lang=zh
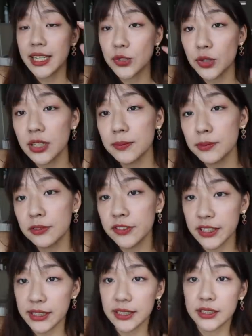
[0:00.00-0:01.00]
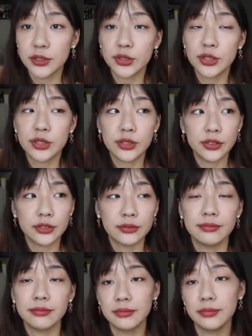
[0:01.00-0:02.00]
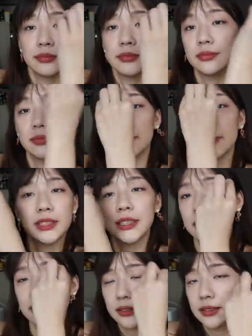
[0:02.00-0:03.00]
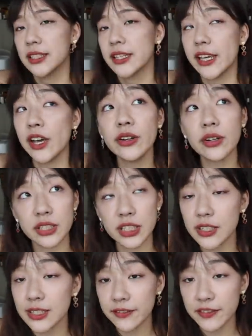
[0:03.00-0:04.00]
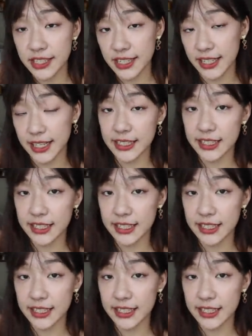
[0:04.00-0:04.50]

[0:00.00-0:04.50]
眼妆的部分呢，就这样子。以后有机会再分享给大